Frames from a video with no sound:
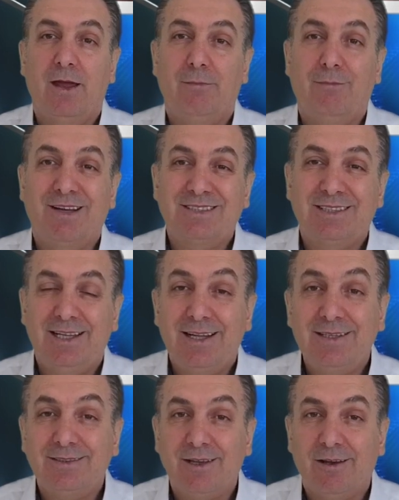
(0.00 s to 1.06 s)

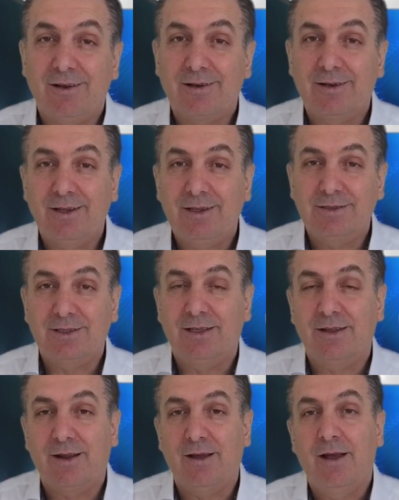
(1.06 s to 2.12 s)
Maskelerin sağlıklı
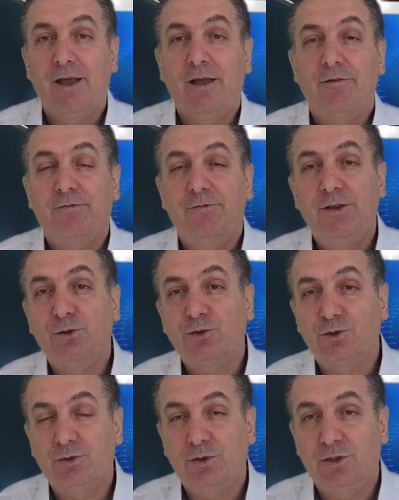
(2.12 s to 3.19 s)
insanlara virüs